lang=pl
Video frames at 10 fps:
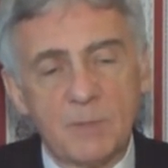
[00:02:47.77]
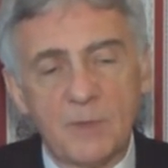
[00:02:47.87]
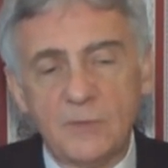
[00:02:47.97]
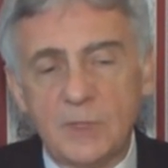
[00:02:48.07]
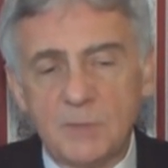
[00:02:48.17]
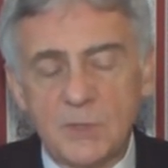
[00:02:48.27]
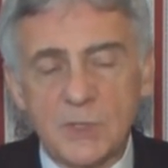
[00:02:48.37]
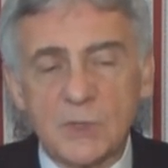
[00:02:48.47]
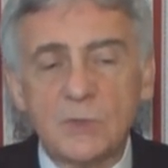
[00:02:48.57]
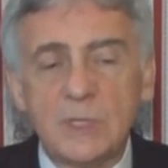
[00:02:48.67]
powinien
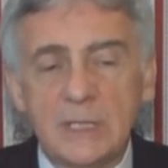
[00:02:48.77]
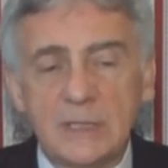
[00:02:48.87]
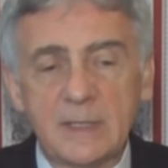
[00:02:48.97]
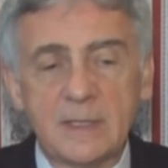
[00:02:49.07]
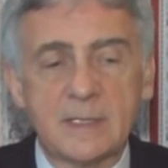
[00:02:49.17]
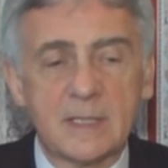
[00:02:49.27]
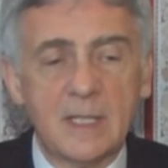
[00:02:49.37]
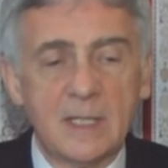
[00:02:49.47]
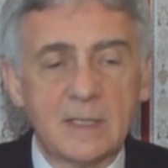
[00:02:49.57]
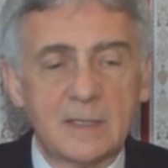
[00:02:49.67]
być sui generis
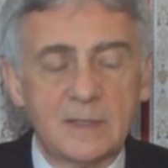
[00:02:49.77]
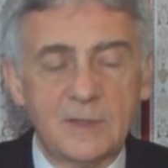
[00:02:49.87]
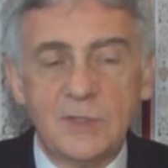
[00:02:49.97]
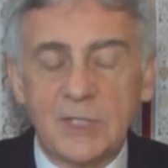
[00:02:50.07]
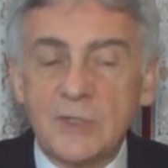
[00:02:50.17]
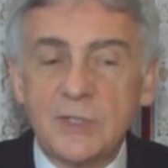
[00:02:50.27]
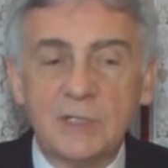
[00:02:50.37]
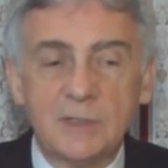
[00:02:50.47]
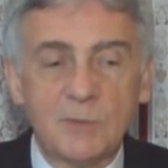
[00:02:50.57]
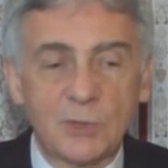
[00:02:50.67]
e, też
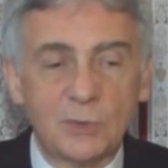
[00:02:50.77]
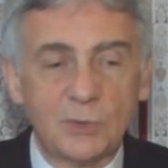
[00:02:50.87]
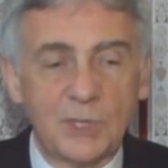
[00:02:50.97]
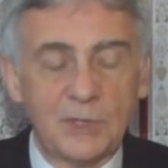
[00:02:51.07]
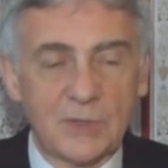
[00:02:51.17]
dziełem sztuki.